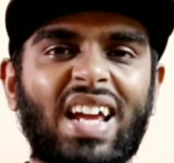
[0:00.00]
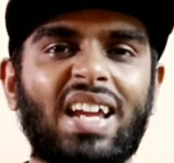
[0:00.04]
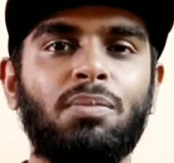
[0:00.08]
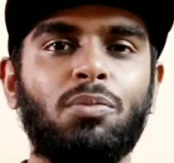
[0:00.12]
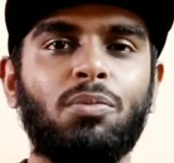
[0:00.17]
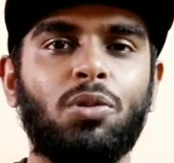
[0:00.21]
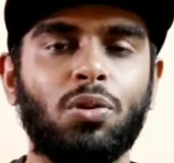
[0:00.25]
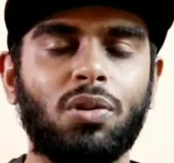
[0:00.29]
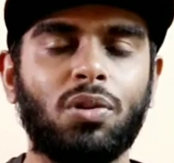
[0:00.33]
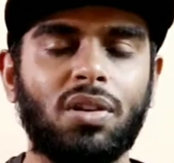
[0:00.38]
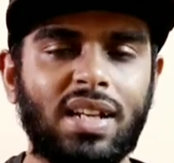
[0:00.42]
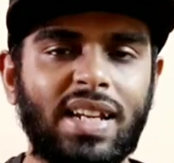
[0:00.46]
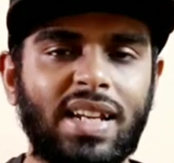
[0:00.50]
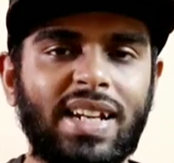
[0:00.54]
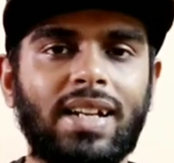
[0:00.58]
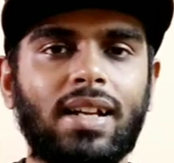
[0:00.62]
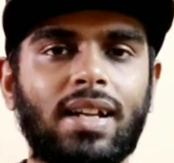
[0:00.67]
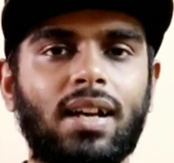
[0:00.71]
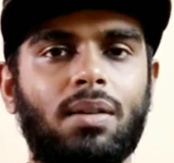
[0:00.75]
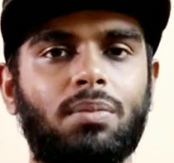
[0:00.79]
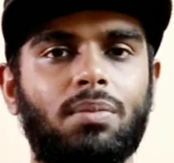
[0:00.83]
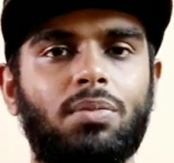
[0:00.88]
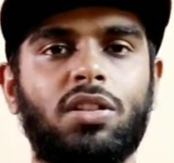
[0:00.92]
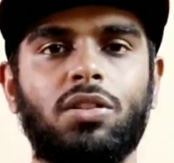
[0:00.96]
டைம் டு லீட்
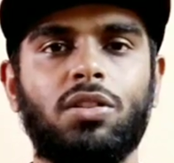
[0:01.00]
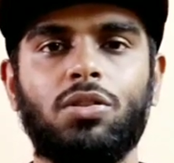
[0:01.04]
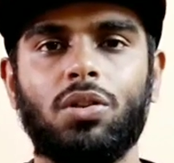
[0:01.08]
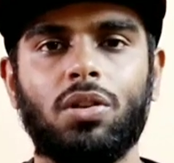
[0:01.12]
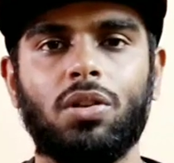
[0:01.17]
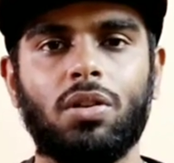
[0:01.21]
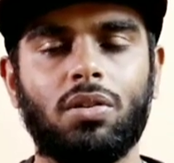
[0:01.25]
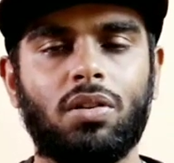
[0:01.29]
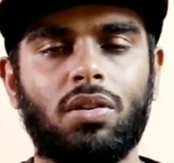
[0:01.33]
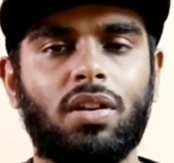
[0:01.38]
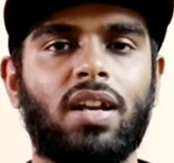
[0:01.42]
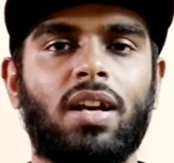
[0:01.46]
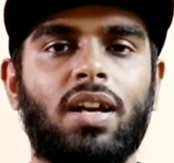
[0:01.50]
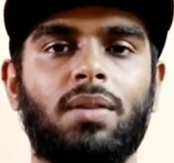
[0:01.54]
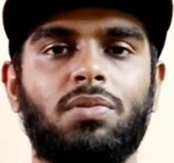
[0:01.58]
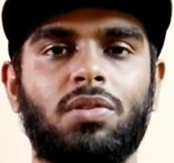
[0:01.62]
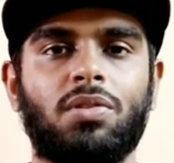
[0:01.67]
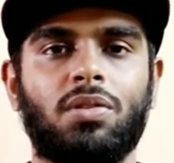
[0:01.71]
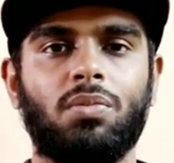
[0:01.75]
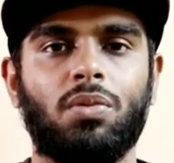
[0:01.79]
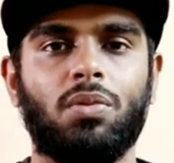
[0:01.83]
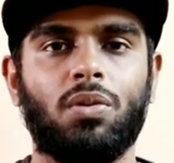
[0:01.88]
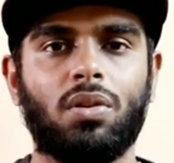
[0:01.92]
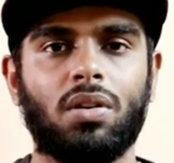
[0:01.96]
அப்படின்னு சொல்லிட்டு ஒரு
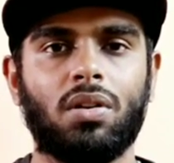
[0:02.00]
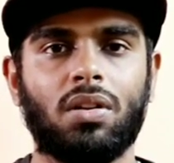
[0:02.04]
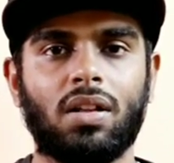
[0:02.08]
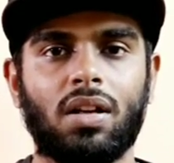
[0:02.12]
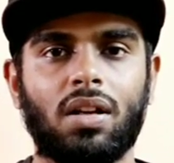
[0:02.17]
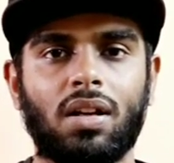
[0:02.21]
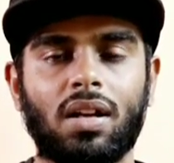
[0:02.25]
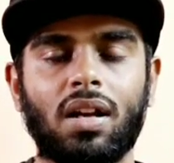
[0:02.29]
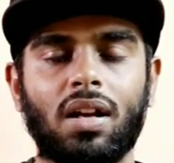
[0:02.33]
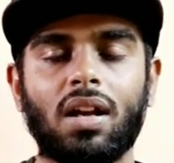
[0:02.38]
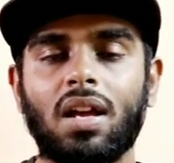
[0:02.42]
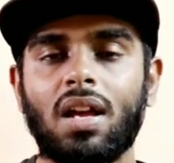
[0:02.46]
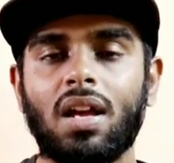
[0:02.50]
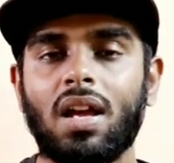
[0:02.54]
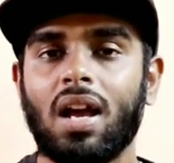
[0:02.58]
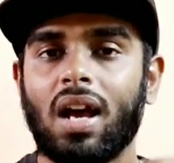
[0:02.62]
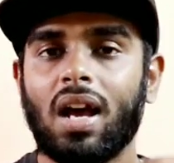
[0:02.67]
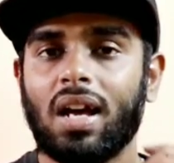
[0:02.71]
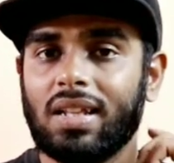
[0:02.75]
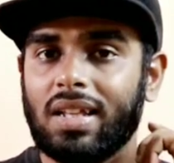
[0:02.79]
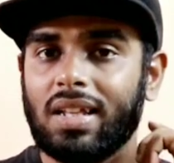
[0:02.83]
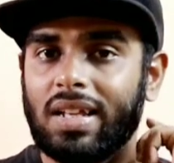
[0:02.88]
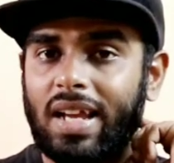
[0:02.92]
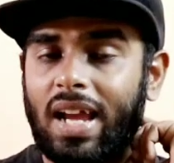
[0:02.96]
கேப்ஷன் போட்டிருந்தாங்க
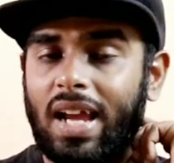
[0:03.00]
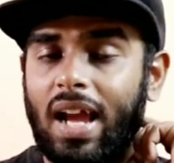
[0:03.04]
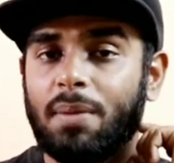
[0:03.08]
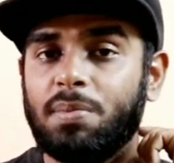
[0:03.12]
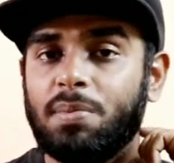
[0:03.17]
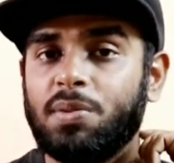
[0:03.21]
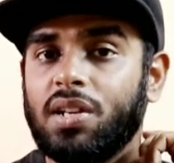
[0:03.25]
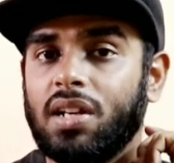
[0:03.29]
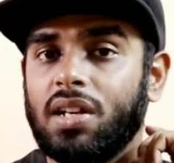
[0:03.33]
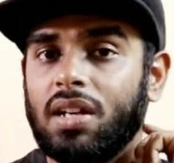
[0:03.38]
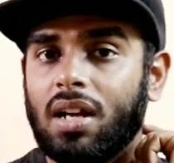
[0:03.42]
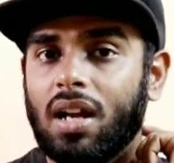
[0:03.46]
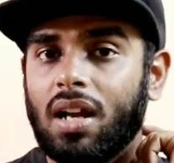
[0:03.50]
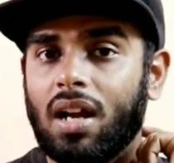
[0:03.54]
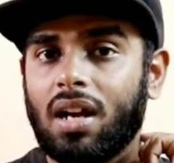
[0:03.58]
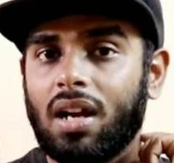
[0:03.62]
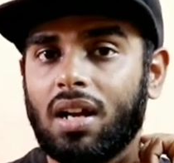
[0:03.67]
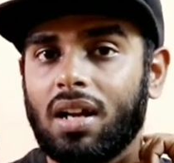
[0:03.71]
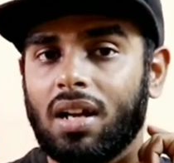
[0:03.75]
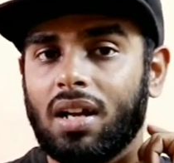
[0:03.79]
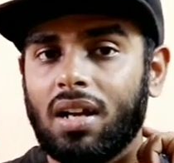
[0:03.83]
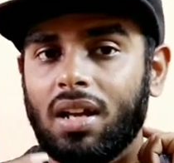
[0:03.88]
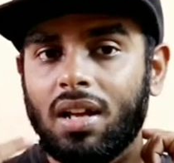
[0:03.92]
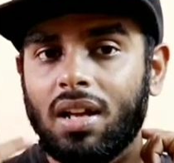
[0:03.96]
அந்த
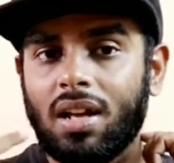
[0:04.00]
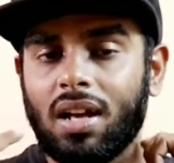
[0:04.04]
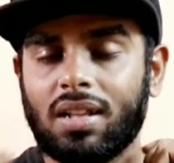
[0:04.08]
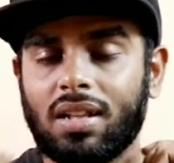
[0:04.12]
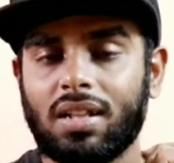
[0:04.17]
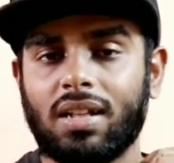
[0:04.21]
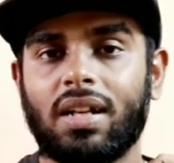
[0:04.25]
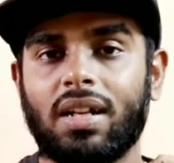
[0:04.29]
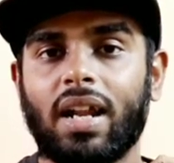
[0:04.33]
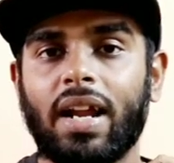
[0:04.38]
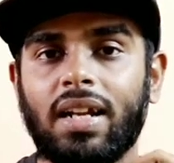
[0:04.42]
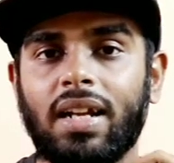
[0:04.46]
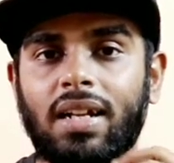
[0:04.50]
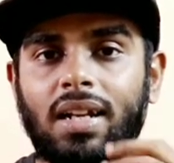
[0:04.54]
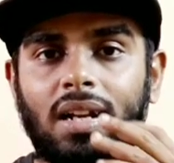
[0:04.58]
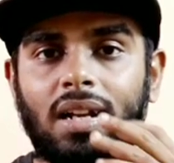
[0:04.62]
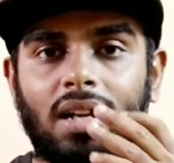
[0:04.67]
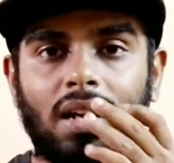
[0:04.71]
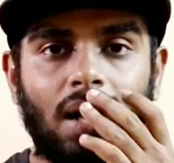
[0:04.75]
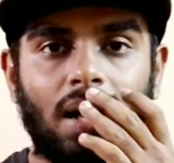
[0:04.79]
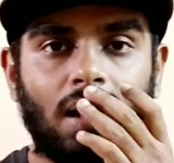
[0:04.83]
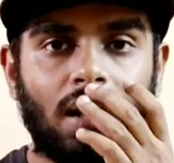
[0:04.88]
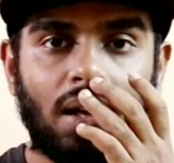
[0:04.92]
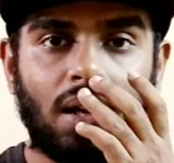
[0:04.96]
கேப்ஷனுக்காக அந்த
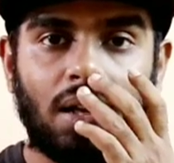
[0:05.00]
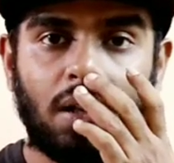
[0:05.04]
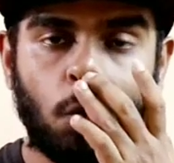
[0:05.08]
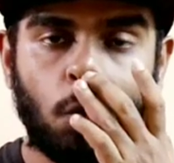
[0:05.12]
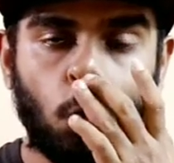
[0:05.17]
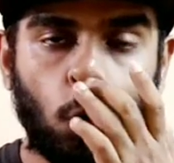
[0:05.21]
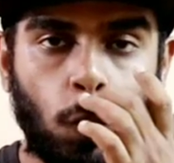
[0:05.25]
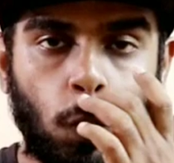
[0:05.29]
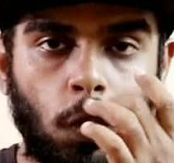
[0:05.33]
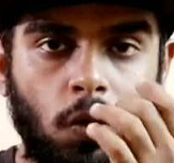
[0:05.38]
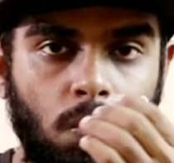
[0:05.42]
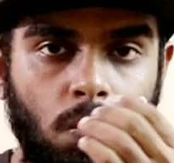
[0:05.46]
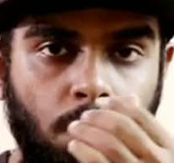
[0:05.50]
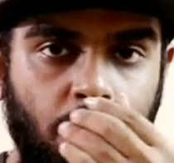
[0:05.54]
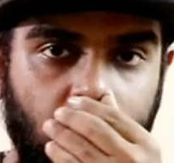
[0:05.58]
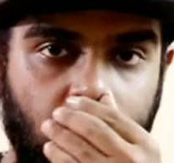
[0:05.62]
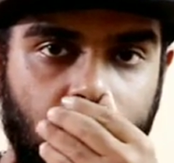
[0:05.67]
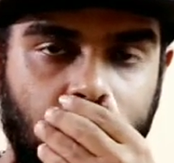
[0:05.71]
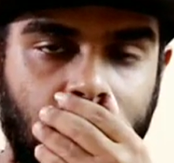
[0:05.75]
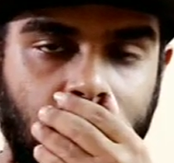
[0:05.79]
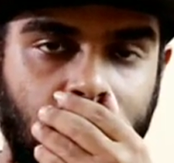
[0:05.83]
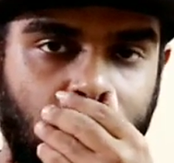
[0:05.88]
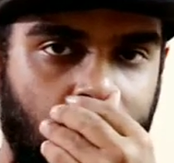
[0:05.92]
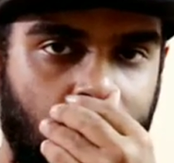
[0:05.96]
டைட்டிலுக்காக இவ்வளோ ஒரு
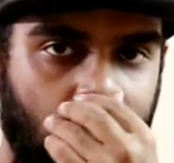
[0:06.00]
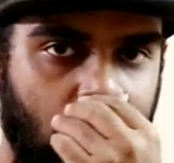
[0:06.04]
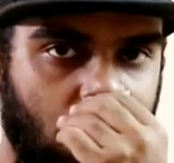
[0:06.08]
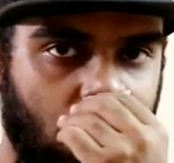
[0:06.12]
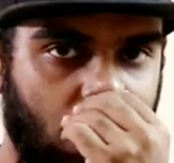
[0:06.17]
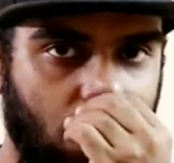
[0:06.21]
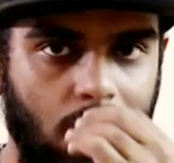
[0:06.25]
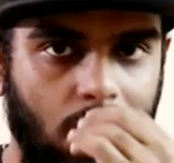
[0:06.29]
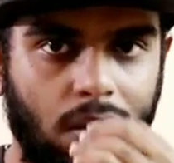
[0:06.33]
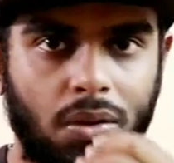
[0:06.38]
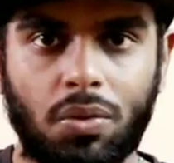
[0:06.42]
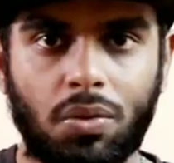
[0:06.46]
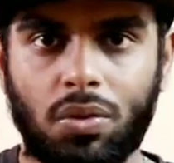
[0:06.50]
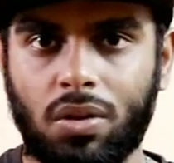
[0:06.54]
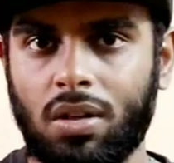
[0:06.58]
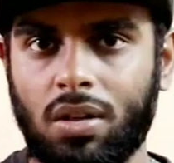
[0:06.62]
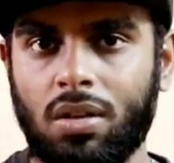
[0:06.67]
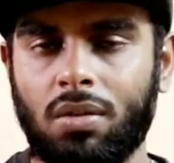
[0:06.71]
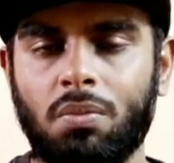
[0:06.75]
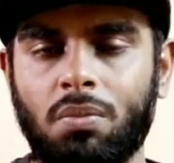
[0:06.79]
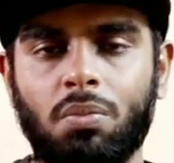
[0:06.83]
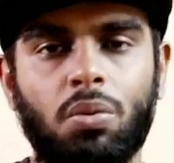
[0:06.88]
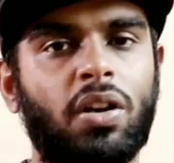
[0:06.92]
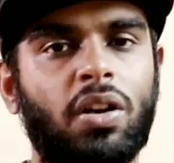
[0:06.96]
பிரச்சனைன்றது ஒரு
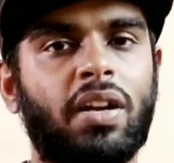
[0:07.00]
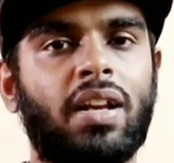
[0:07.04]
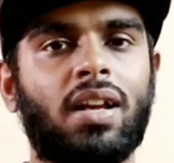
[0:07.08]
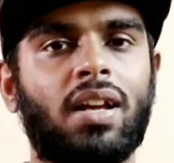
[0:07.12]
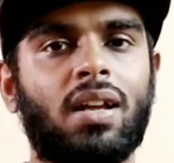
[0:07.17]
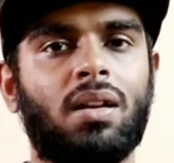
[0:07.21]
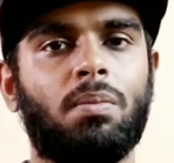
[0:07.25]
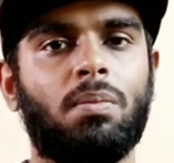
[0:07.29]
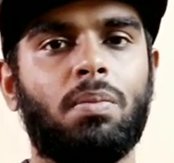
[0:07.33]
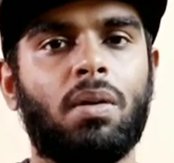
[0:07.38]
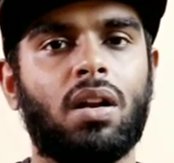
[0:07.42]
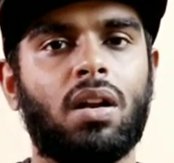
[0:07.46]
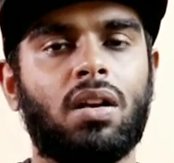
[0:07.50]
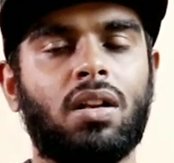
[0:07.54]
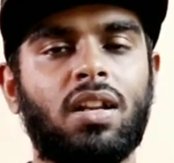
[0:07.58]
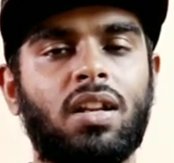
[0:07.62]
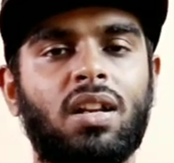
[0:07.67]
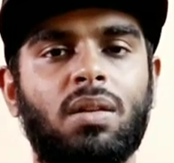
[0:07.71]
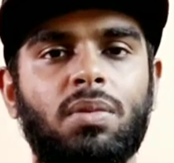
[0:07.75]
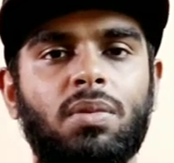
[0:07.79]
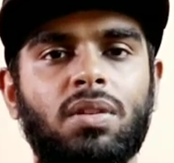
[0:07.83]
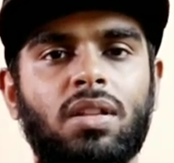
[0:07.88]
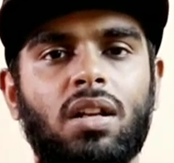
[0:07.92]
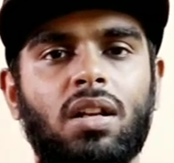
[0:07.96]
பொலிட்டிக்கல் பார்ட்டி
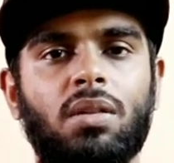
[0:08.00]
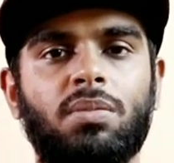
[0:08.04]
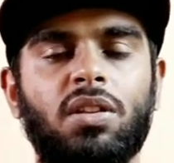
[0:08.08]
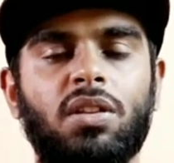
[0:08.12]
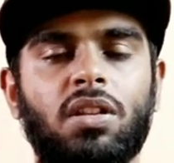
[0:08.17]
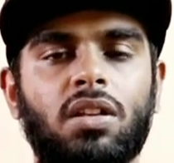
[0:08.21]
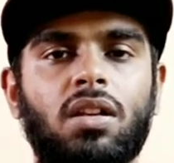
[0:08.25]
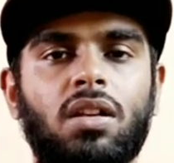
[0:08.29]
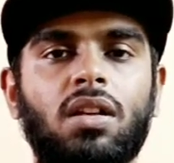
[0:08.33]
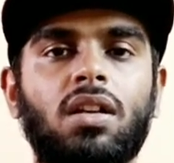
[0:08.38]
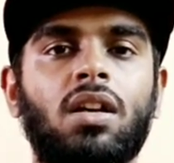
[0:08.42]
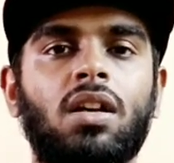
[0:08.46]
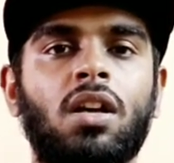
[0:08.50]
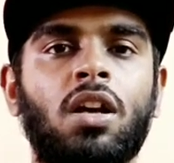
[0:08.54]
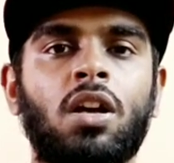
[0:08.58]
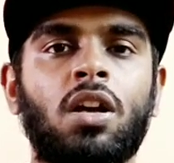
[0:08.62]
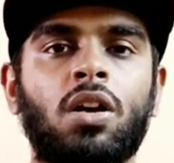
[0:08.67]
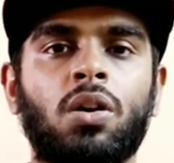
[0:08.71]
நம்ம தளபதிக்கு